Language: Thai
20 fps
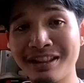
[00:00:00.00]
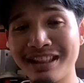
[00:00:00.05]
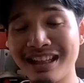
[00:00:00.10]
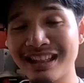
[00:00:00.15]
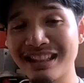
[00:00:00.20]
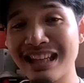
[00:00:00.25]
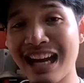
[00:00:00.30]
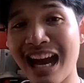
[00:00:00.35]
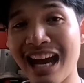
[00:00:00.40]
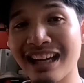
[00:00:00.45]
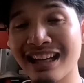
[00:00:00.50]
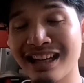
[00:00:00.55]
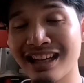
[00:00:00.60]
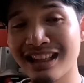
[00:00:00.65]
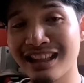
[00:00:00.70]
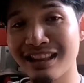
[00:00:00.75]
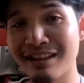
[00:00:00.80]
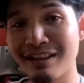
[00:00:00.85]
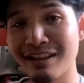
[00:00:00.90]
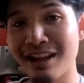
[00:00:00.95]
ยังจ่ายเงิ
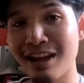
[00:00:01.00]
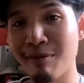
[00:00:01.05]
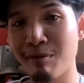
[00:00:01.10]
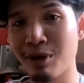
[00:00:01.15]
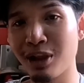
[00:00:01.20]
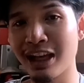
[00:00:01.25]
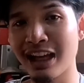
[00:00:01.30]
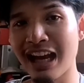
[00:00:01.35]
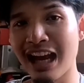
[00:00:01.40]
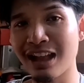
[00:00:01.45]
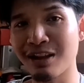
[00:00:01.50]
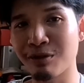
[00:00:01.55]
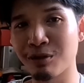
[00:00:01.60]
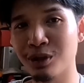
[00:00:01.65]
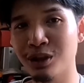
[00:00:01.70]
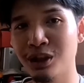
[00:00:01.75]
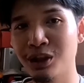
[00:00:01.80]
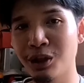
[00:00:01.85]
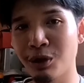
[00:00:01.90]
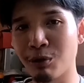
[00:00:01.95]
นในบริการข
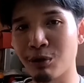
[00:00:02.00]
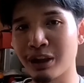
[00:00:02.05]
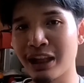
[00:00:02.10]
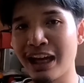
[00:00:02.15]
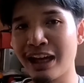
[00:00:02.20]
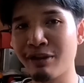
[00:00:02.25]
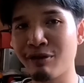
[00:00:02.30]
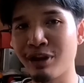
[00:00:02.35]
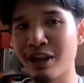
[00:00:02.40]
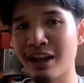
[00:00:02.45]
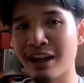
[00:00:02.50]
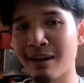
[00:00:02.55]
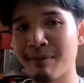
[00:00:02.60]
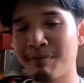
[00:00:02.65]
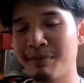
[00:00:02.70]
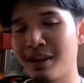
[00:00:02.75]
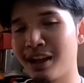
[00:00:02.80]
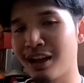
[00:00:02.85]
นส่งได้ด้วยนะครับ